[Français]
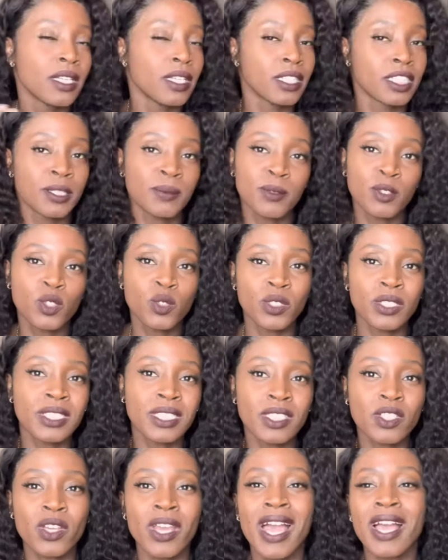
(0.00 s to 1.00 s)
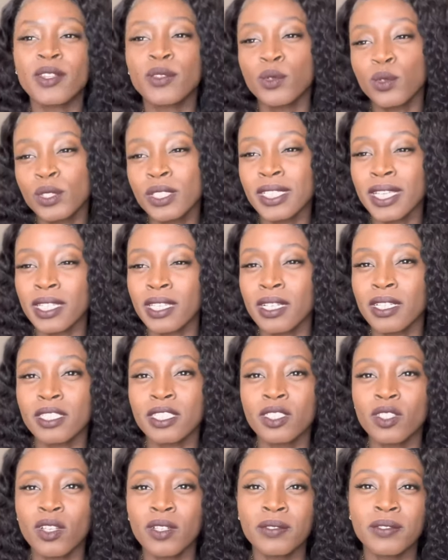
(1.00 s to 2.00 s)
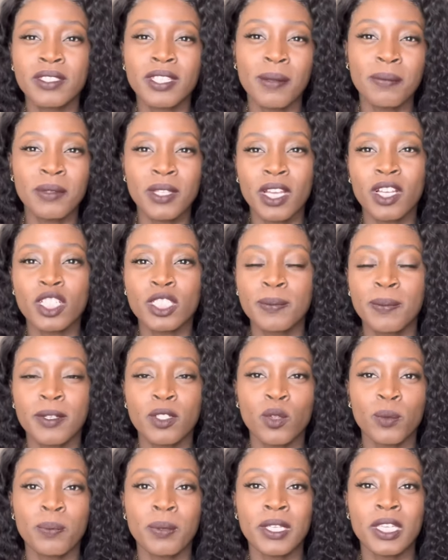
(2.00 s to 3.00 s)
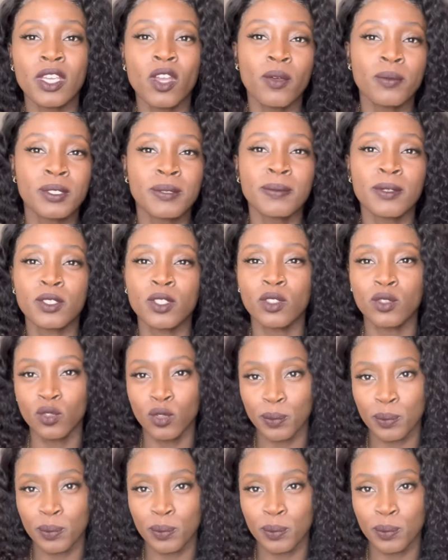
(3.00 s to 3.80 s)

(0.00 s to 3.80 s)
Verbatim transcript: Je me suis dit qu'à 12,99, ça me dérange pas de payer un petit montant de